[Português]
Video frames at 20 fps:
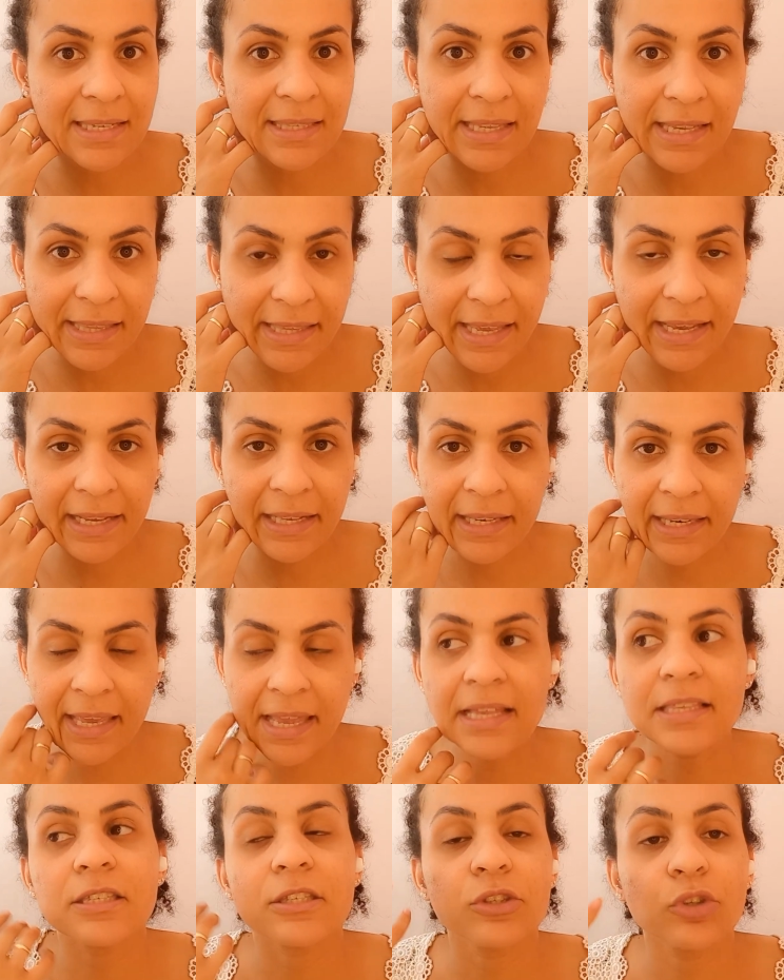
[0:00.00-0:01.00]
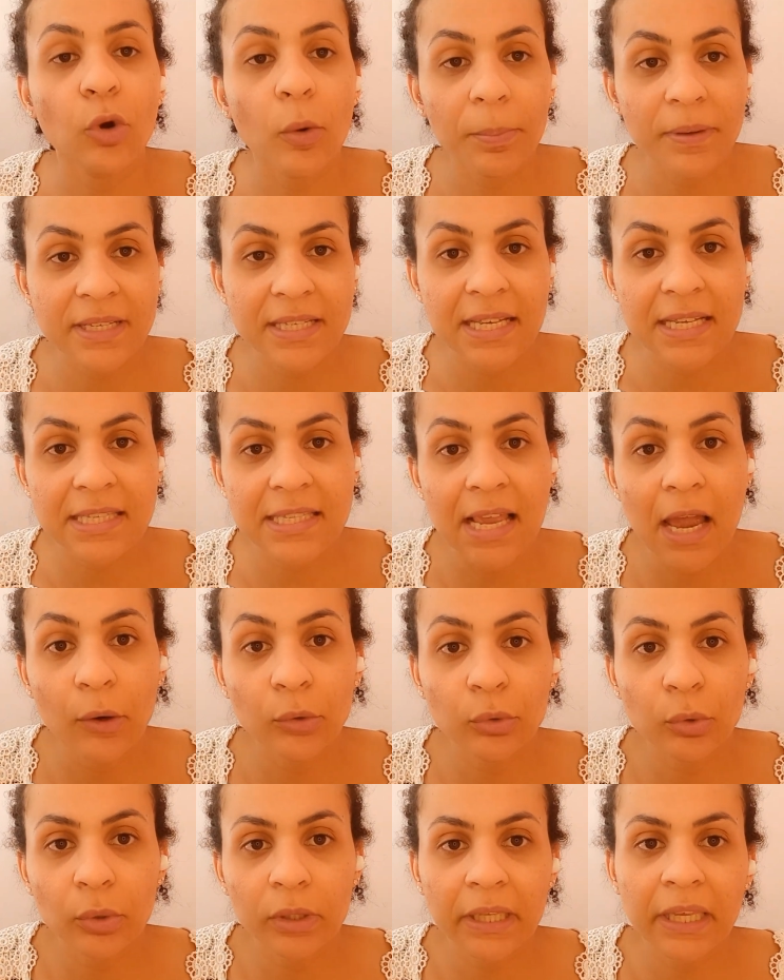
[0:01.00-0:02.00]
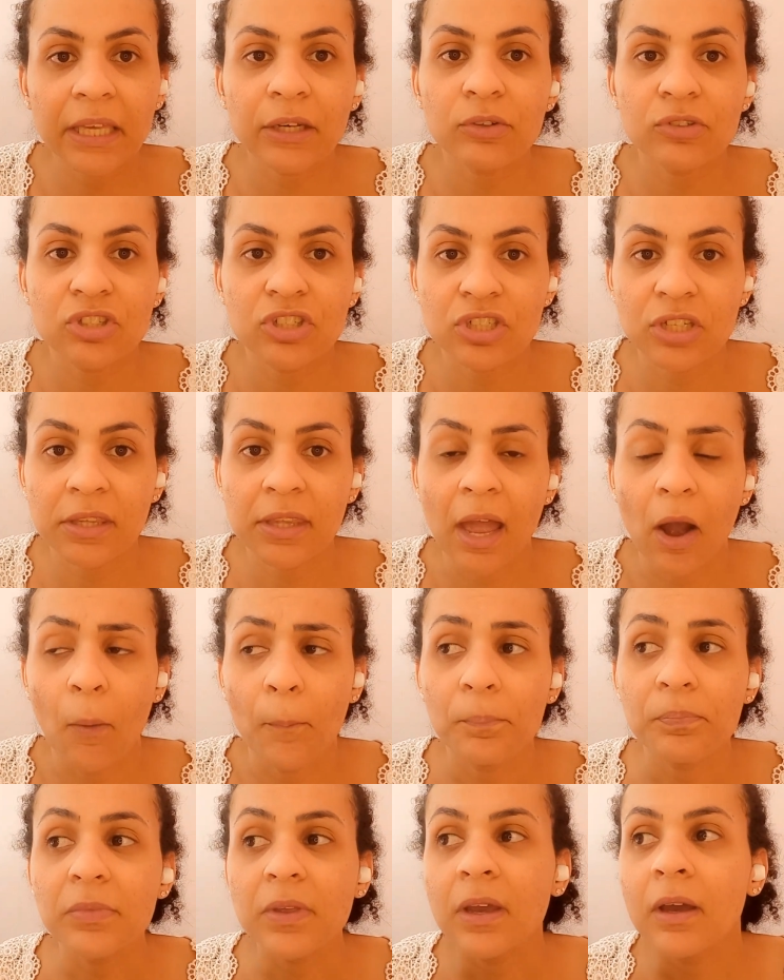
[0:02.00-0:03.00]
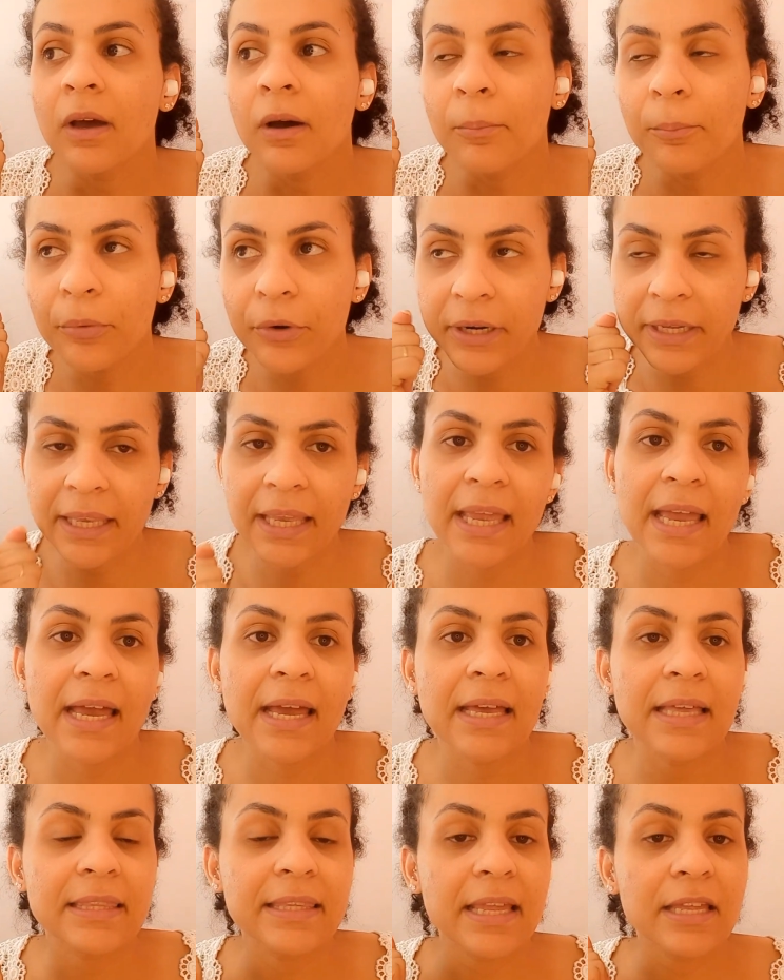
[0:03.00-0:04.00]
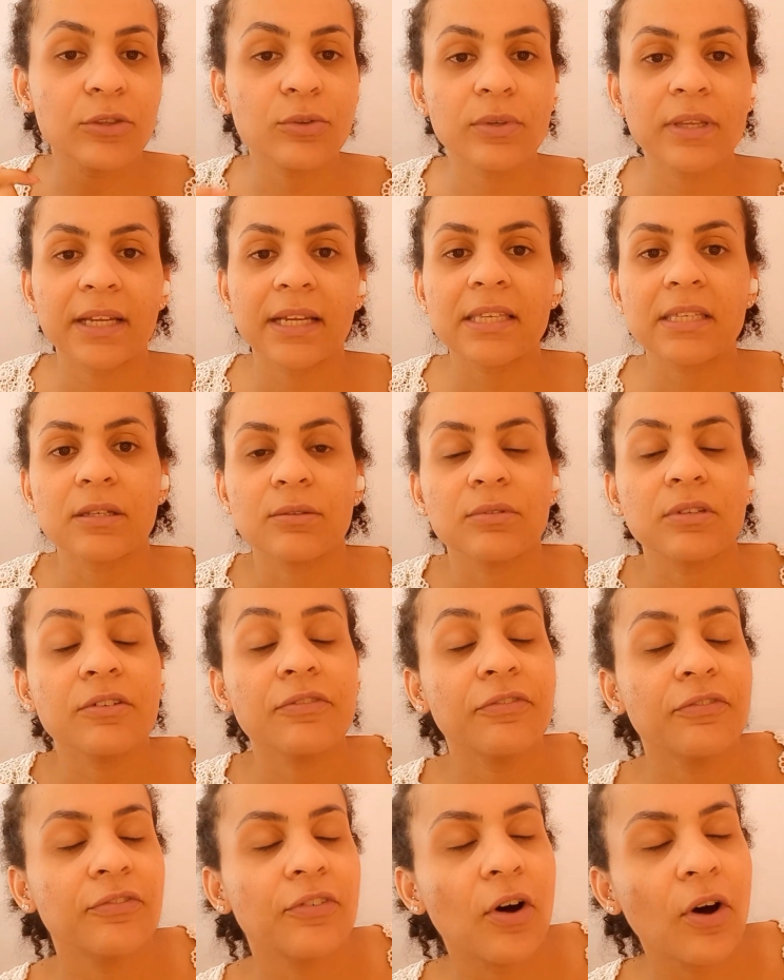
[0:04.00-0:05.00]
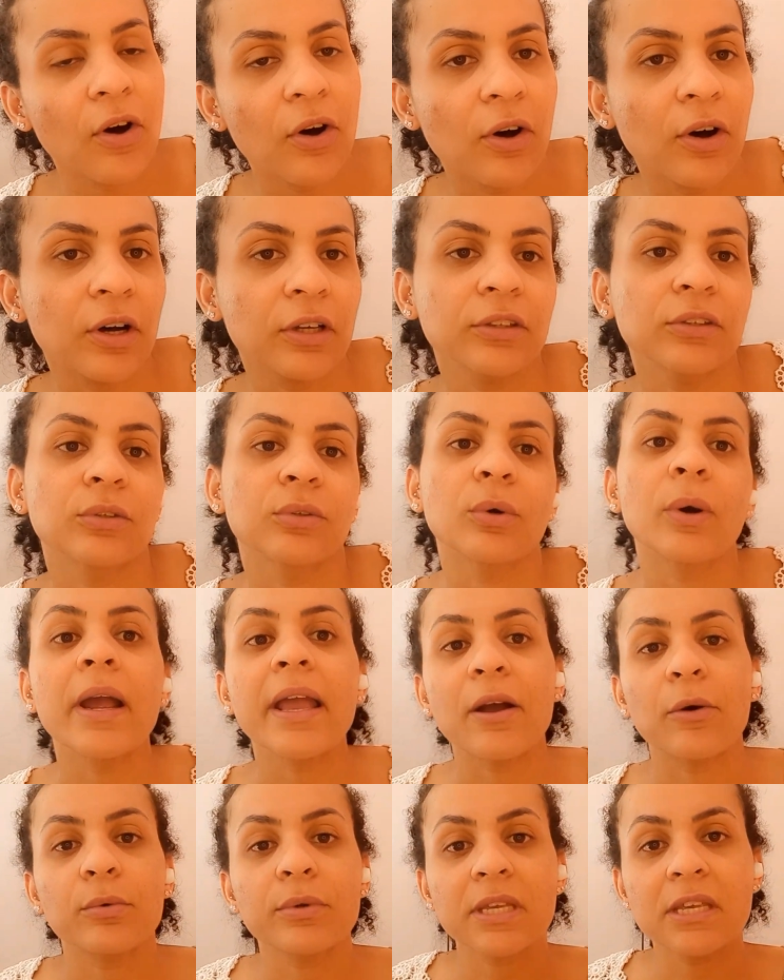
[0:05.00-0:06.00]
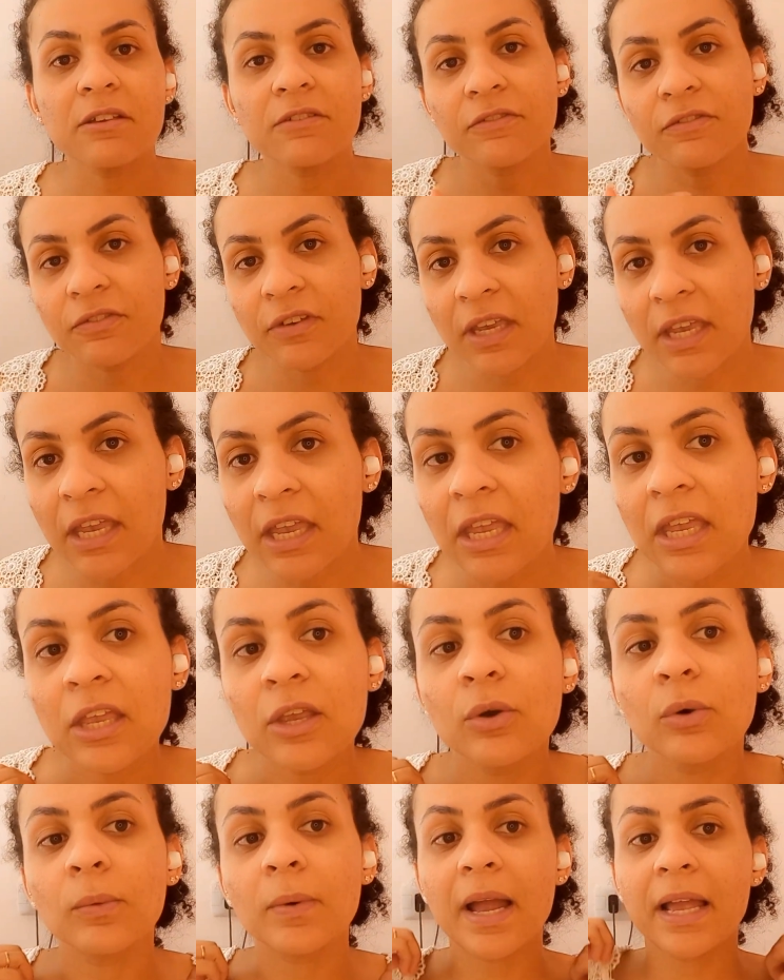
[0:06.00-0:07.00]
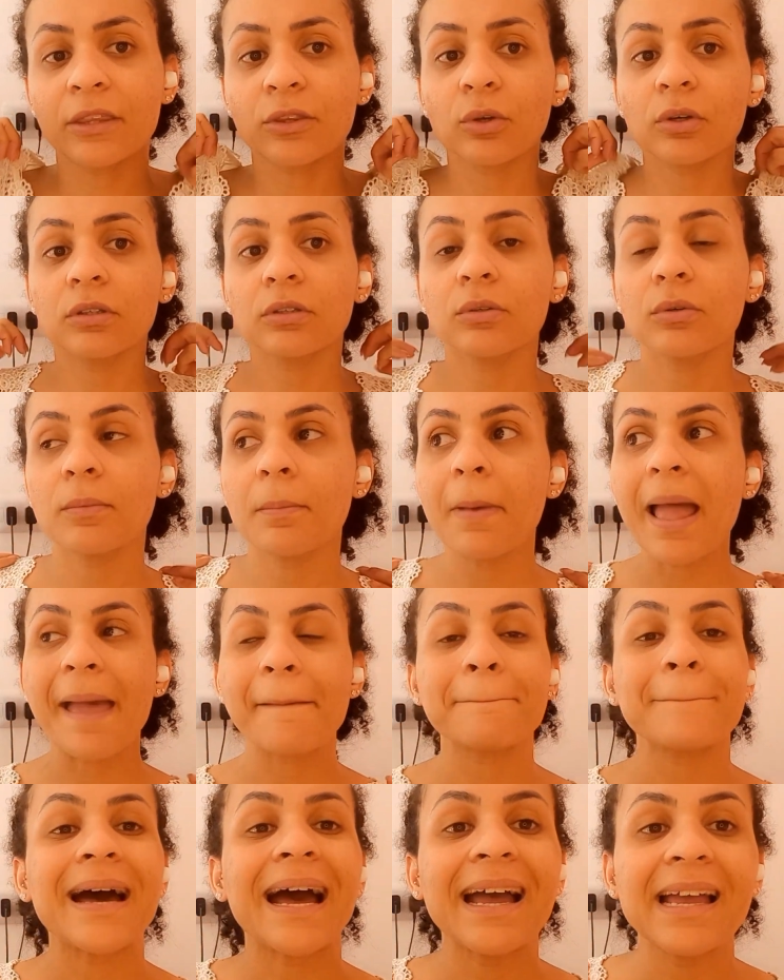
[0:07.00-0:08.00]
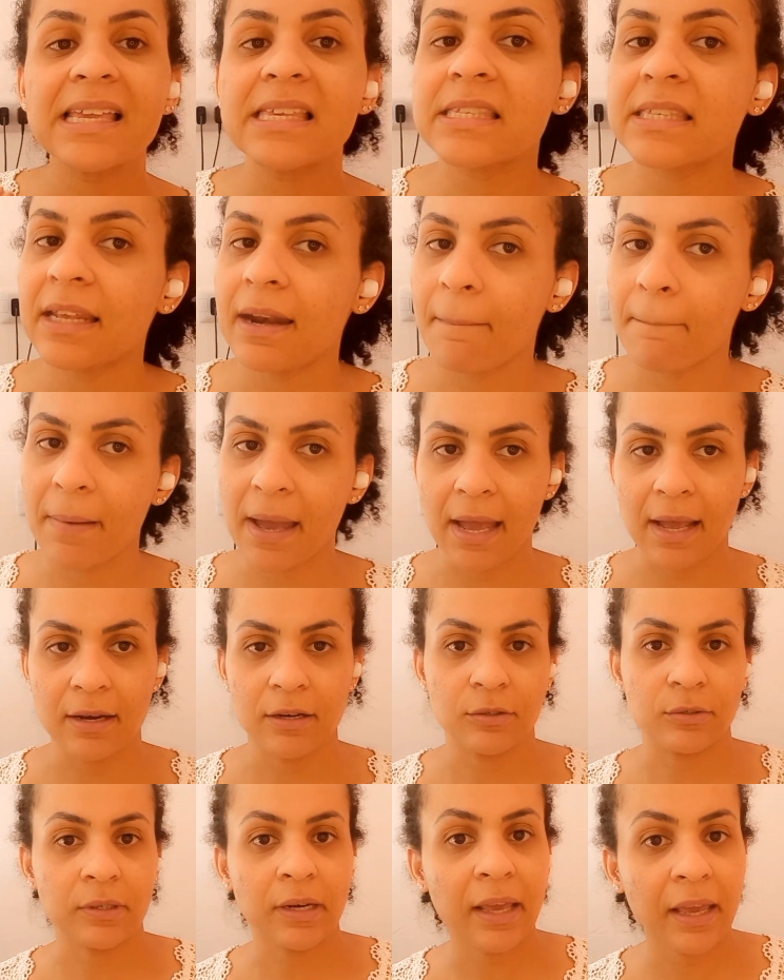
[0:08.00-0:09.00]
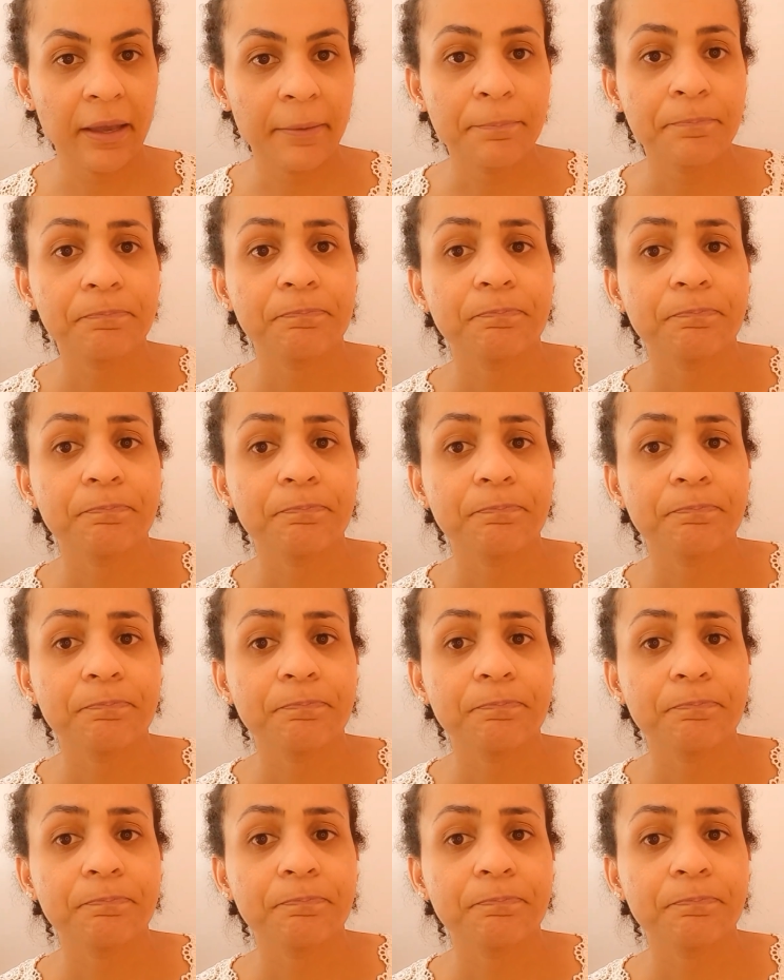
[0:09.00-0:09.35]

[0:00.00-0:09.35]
atender clientes no presencial do que no digital. Porque tem toda a questão de foto, o envio, é todo é mais trabalho, né?